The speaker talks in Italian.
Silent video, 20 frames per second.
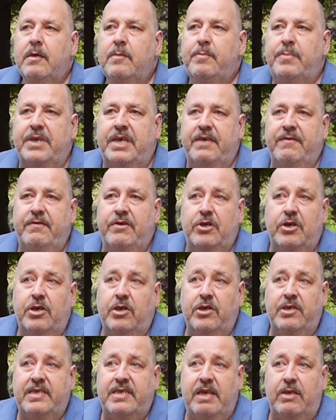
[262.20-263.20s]
perché vedo che
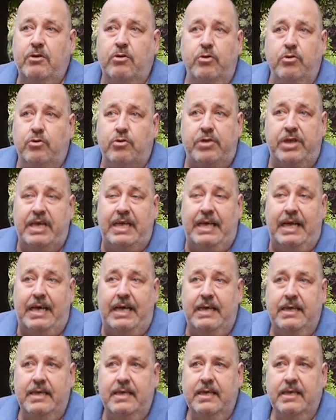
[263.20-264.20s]
lo Stato non tutela
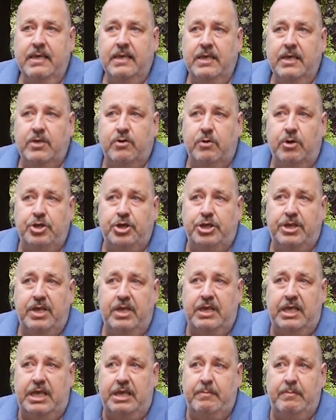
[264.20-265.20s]
i suoi
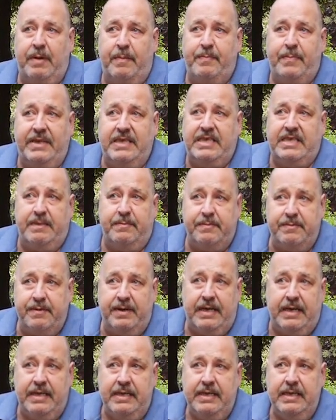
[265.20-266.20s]
cittadini, ma pensa
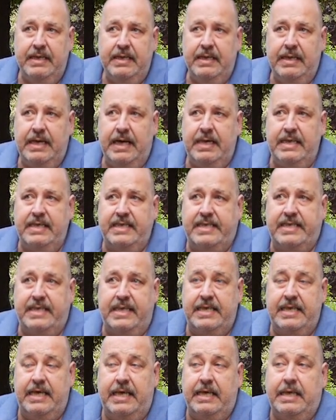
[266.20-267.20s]
prima agli
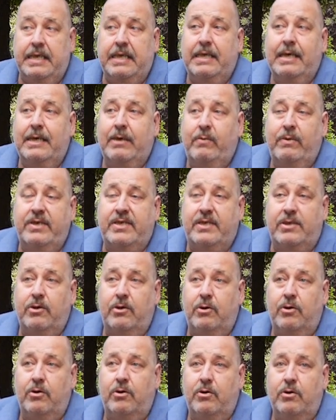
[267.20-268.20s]
stranieri e
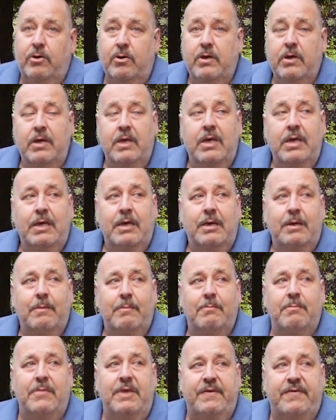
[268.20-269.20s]
questo
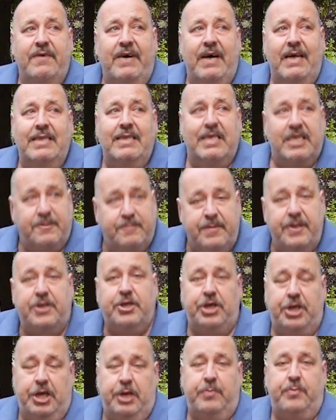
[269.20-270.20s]
mi fa
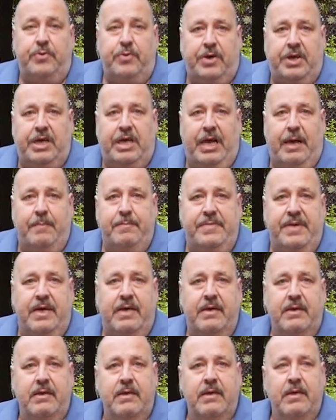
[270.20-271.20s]
dispiacere più che rabbia,
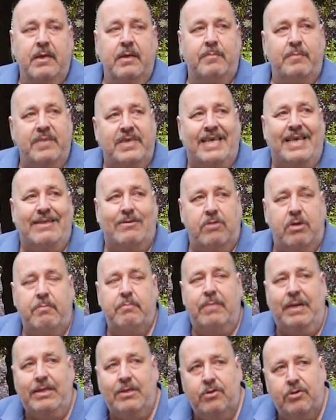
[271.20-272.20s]
mi sento
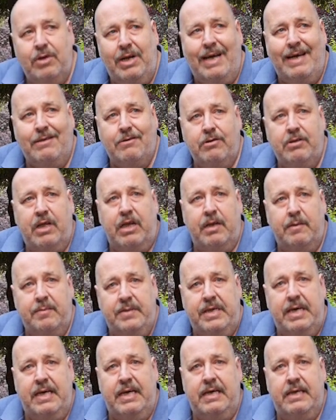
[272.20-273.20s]
abbandonato dalla
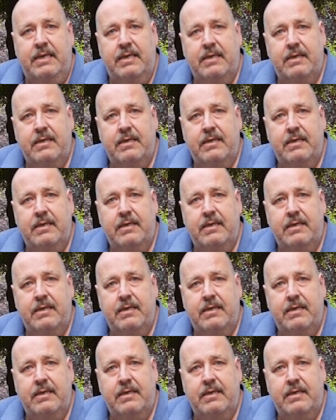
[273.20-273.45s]
mia,